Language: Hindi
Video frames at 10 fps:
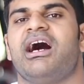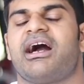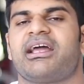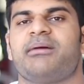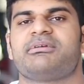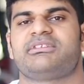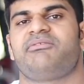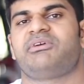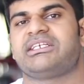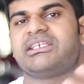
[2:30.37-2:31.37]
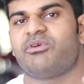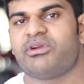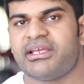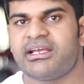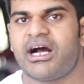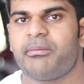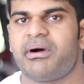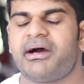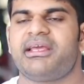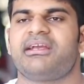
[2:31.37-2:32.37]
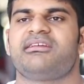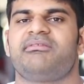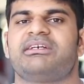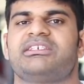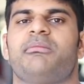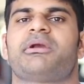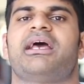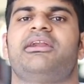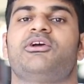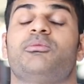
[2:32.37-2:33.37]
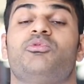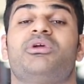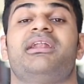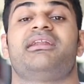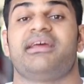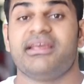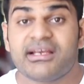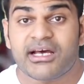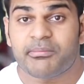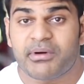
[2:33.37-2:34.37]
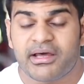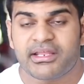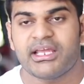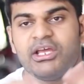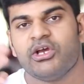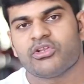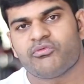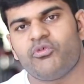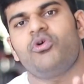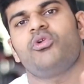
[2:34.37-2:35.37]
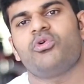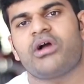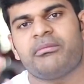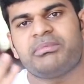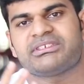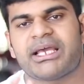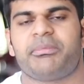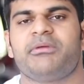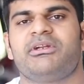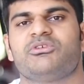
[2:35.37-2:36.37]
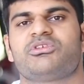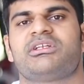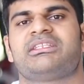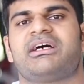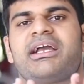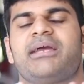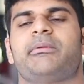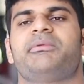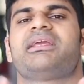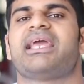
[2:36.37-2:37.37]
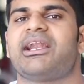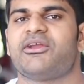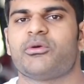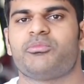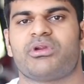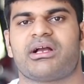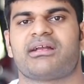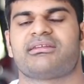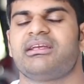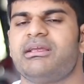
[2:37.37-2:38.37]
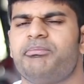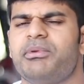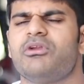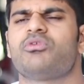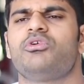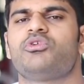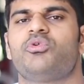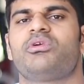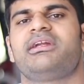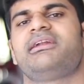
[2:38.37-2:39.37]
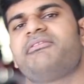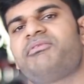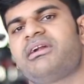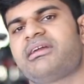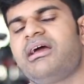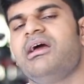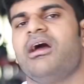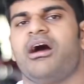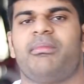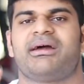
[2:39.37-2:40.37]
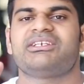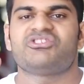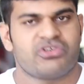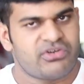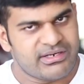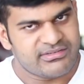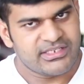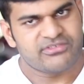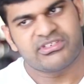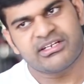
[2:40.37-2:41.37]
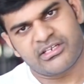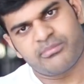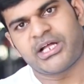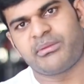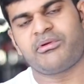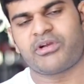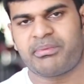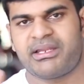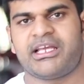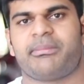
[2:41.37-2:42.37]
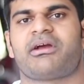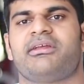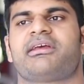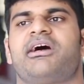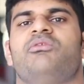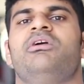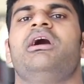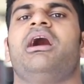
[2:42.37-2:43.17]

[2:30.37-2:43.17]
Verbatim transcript: अगर हम किसी वजह से वो नहीं खा पा रहे हैं किसी वजह से हम कैलोरी को पूरा नहीं कर पा रहे हैं तो वो लोग हम फिर सप्लीमेंट यूज़ करते हैं ताकि हम अपनी कैलोरी को पूरा कर सकें ये बिल्कुल टोटली डिफरेंट है हमारे स्टीरॉइड से स्टीरॉइड की तरफ बाद में मैं पहले यहाँ पर क्लियर कर लूँ